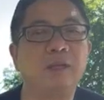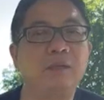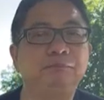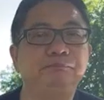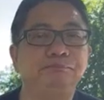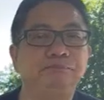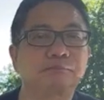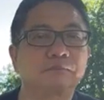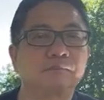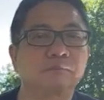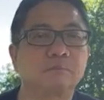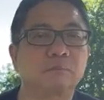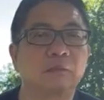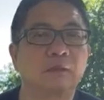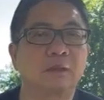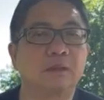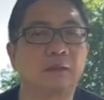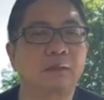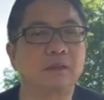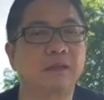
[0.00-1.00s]
lắm,
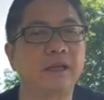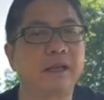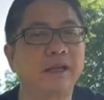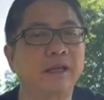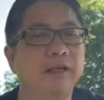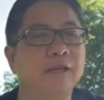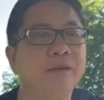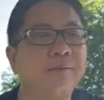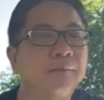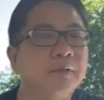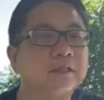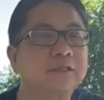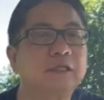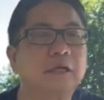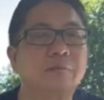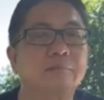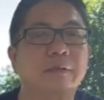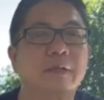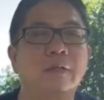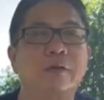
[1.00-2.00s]
đầy cái bờ
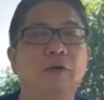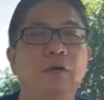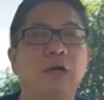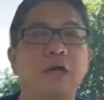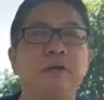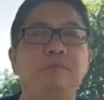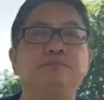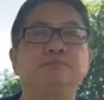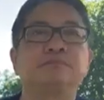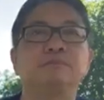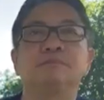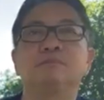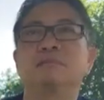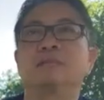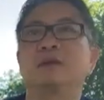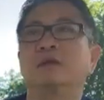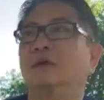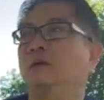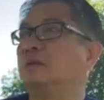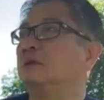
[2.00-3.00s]
sông này luôn á,
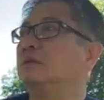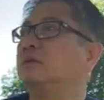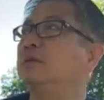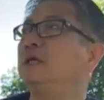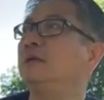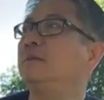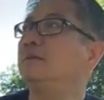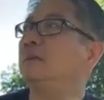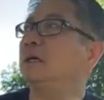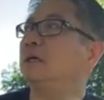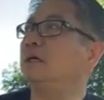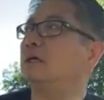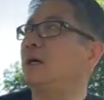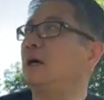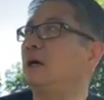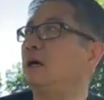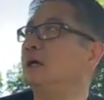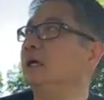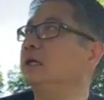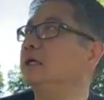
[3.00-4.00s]
cũng trên bờ
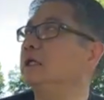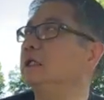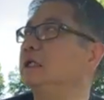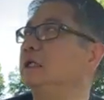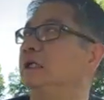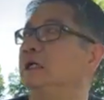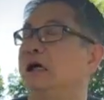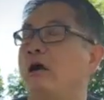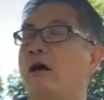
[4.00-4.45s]
cỏ này nữa.